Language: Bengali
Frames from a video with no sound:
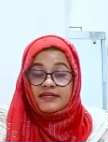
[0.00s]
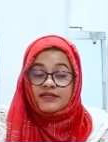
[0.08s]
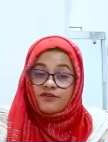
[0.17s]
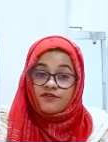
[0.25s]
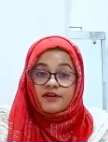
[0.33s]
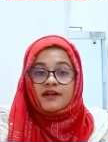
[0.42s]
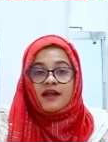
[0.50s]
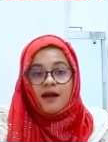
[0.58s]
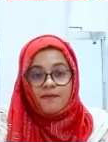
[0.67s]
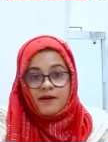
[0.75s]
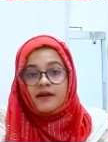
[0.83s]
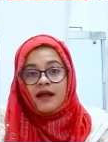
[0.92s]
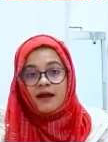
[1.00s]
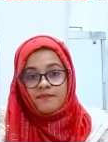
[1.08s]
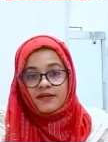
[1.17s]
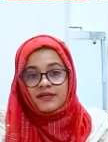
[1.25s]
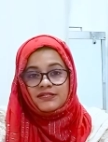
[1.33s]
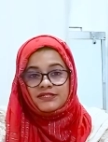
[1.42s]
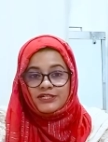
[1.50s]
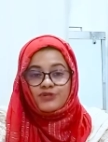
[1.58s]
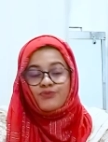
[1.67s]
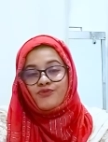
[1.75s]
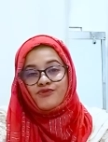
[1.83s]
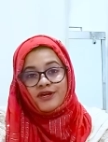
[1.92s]
কি ধরনের খাবার খাবেন সে
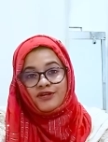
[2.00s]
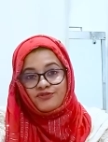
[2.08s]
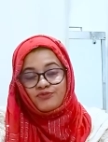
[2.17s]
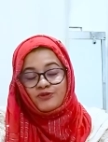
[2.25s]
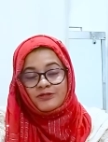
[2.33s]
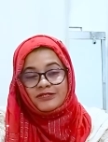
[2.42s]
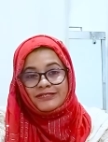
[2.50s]
সম্পর্কে একটু